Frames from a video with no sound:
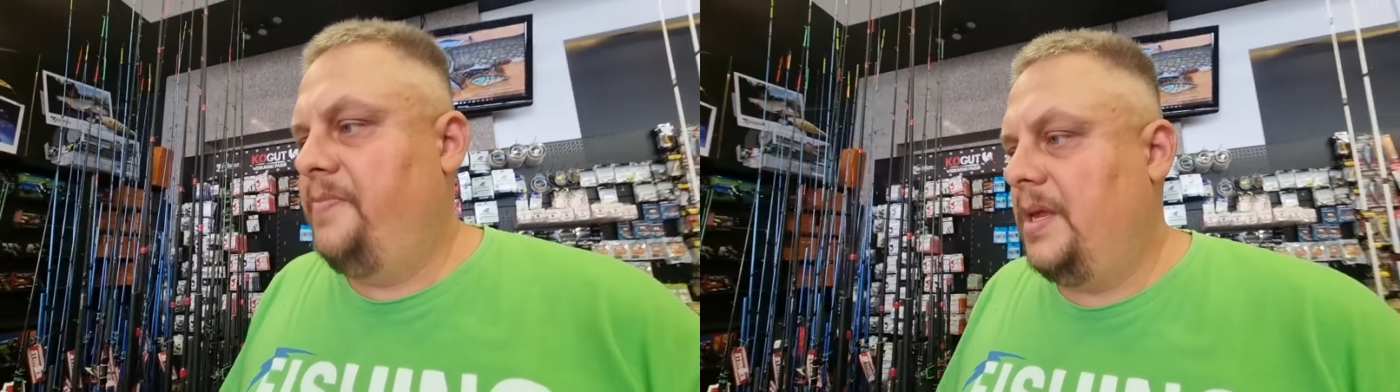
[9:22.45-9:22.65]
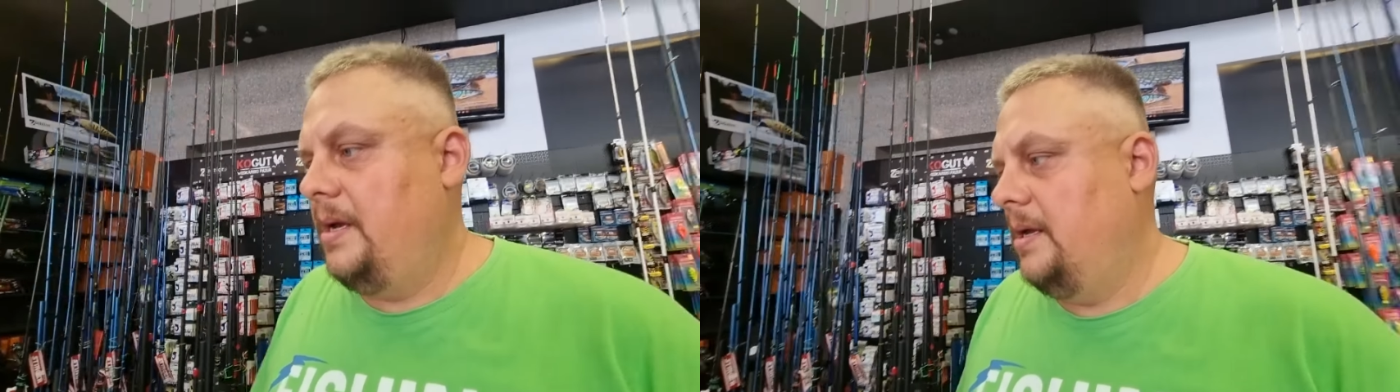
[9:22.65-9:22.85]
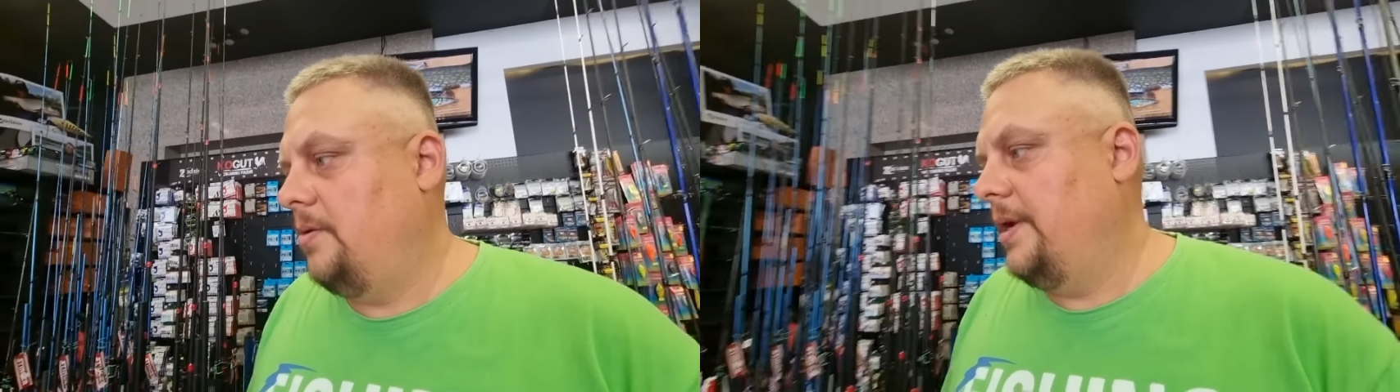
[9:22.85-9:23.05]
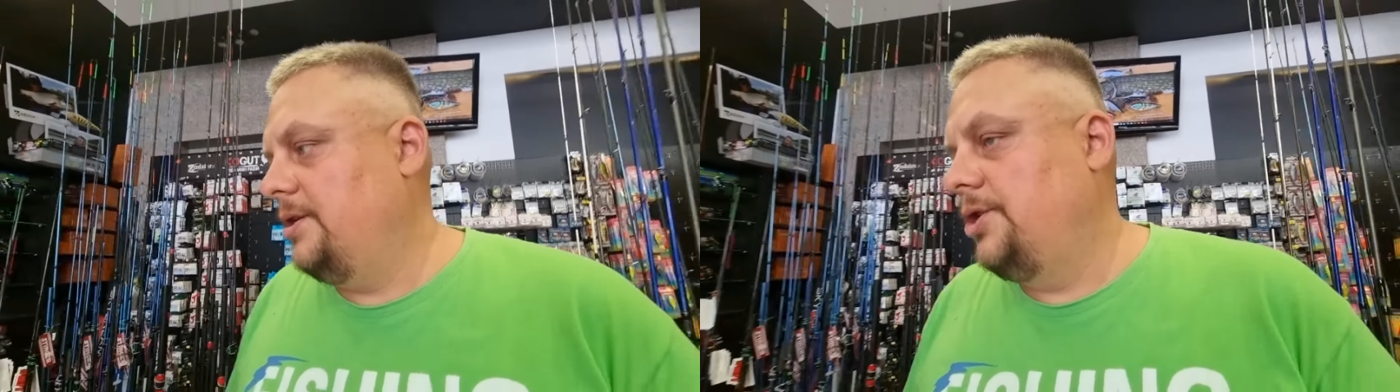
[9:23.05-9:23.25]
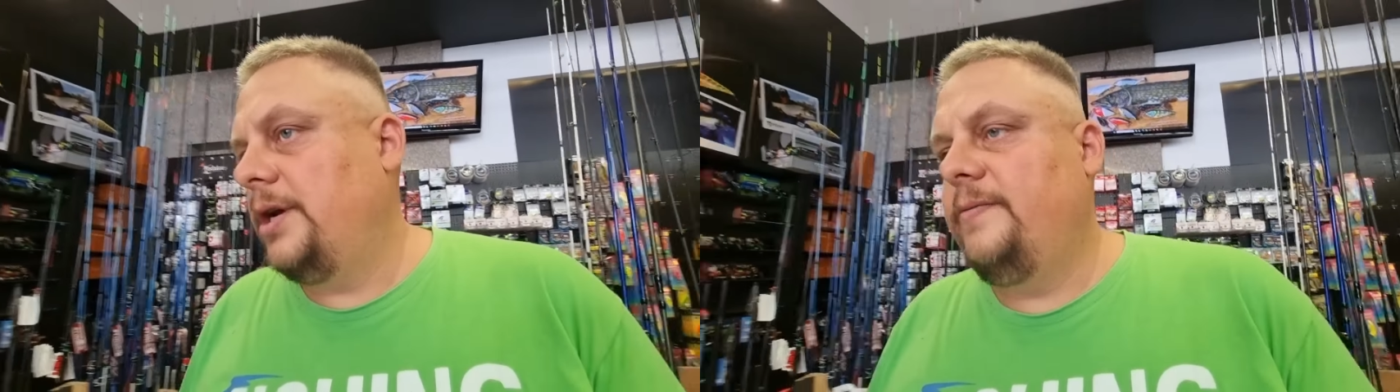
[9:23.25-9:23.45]
yy, to na
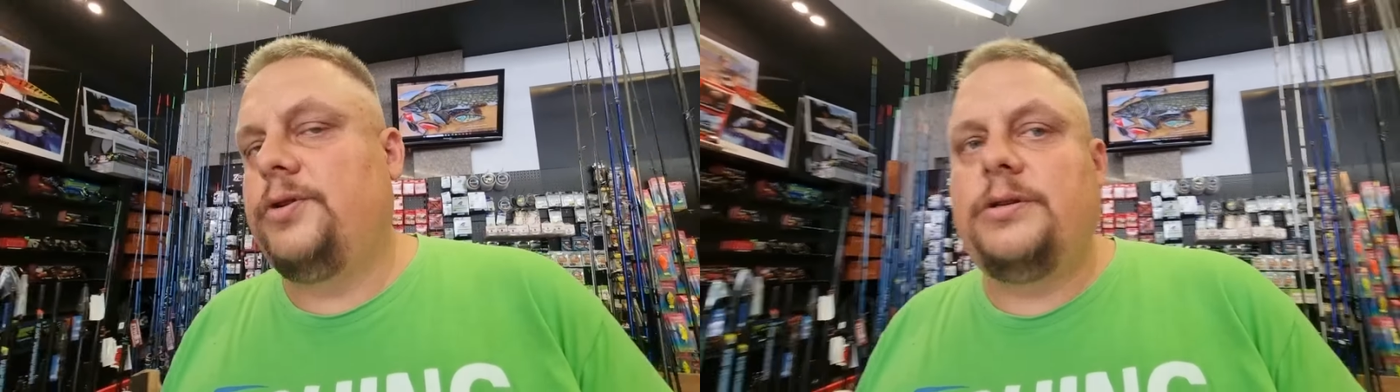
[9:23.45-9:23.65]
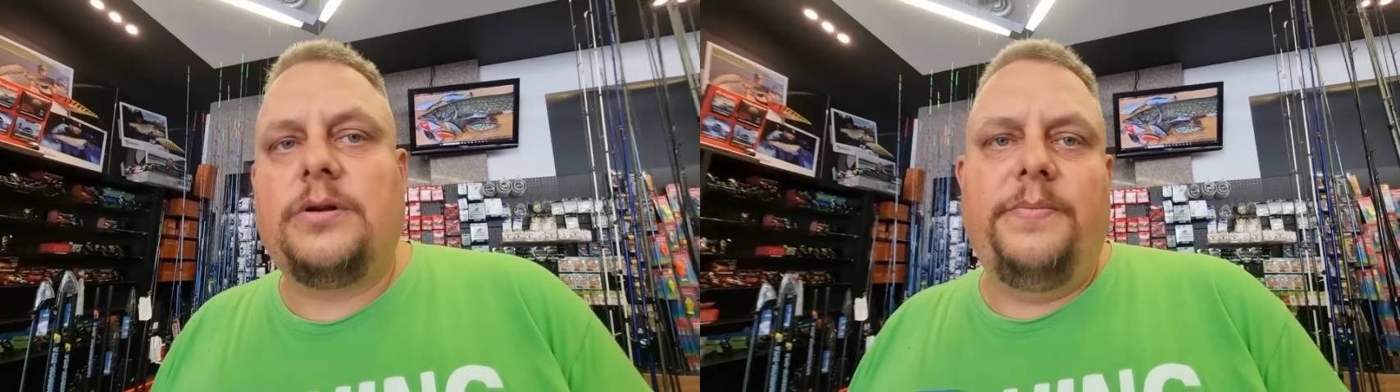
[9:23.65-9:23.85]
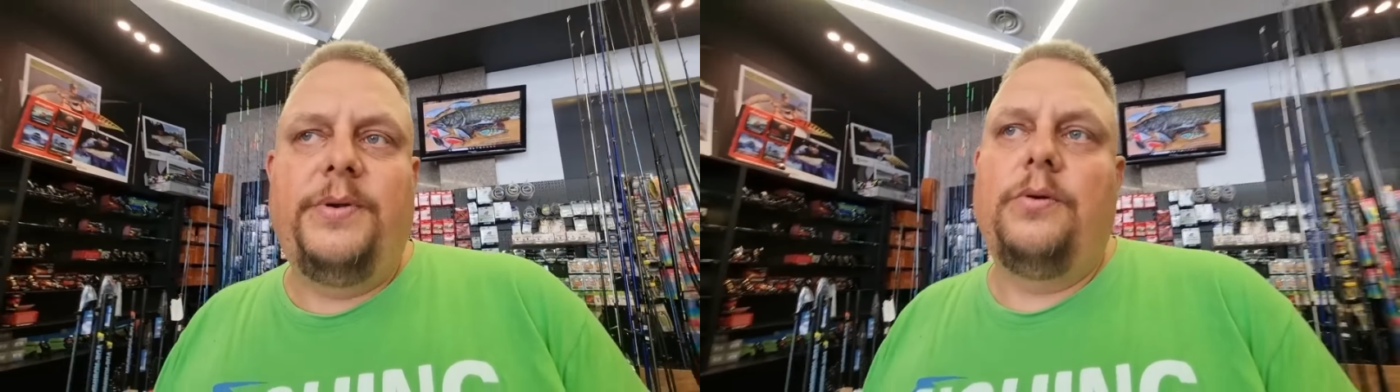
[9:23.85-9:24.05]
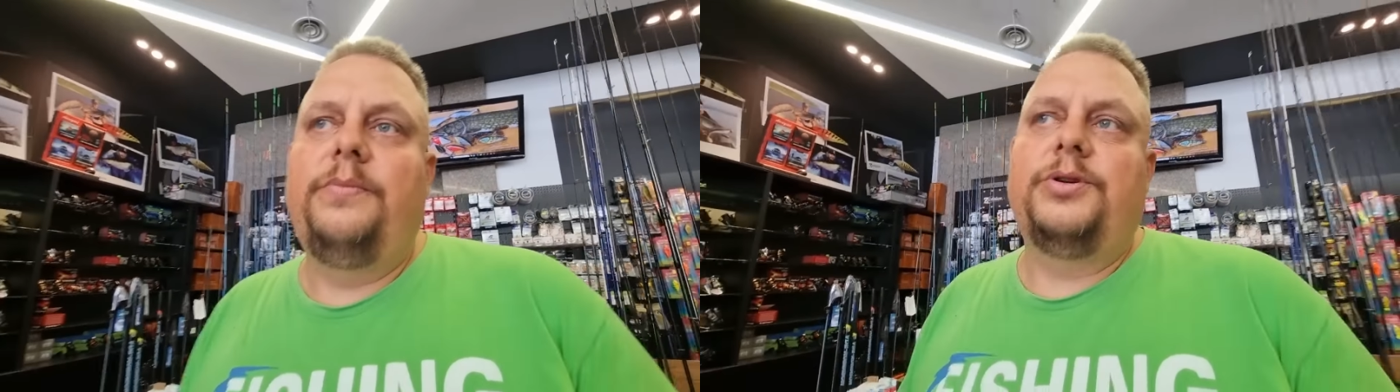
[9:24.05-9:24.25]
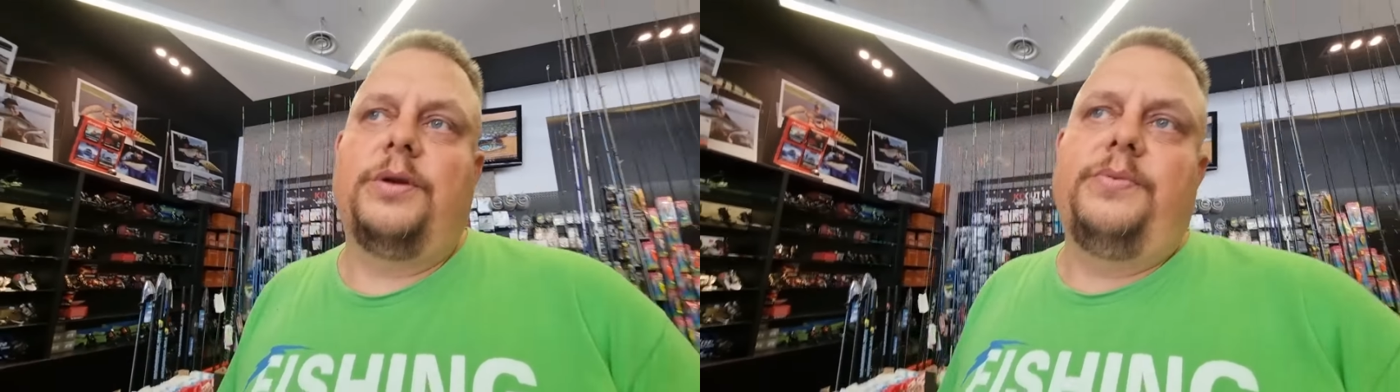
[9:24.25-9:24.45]
dzisiaj wszystko, miło
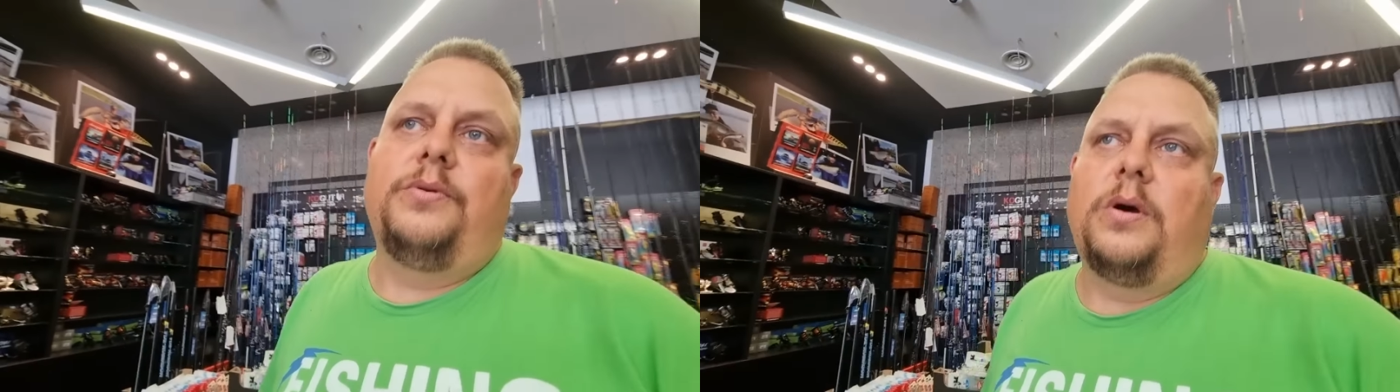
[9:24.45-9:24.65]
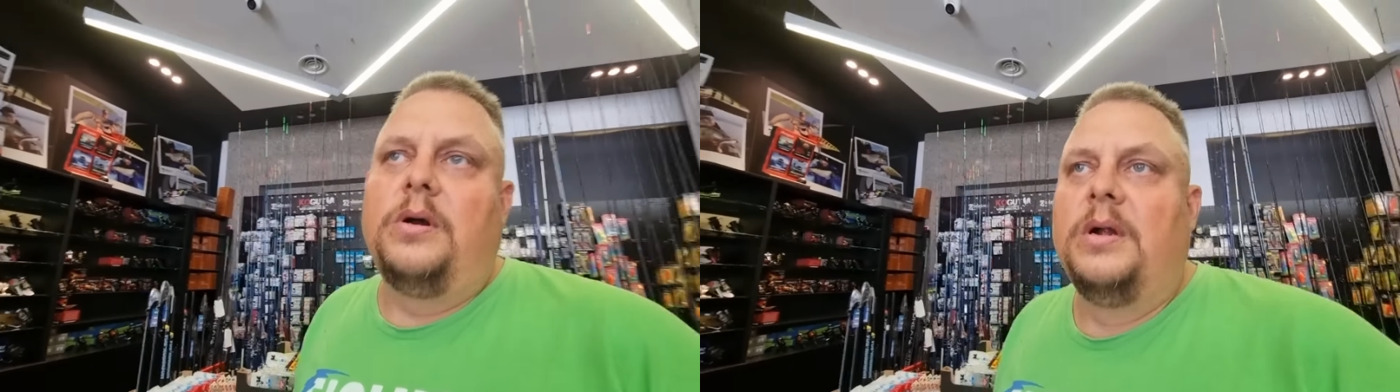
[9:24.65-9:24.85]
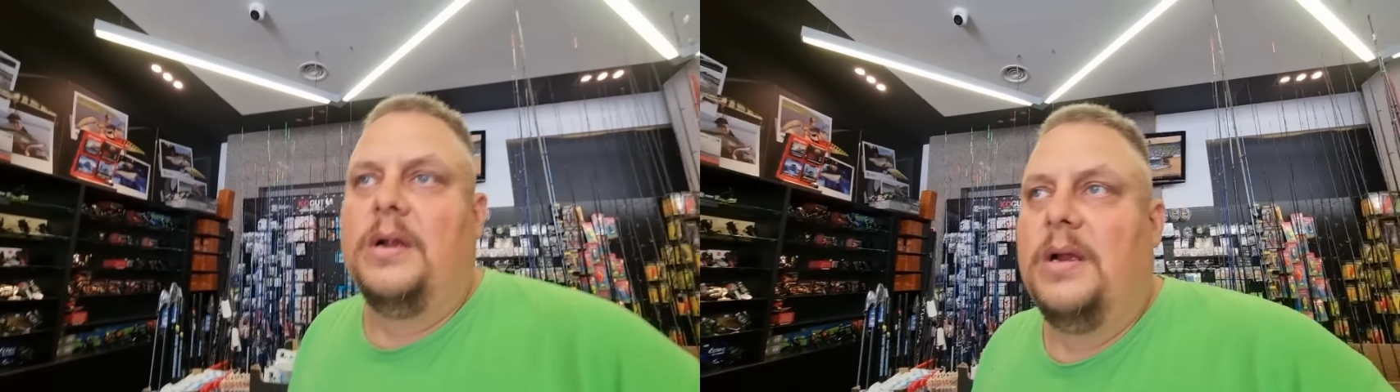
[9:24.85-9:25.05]
mi się było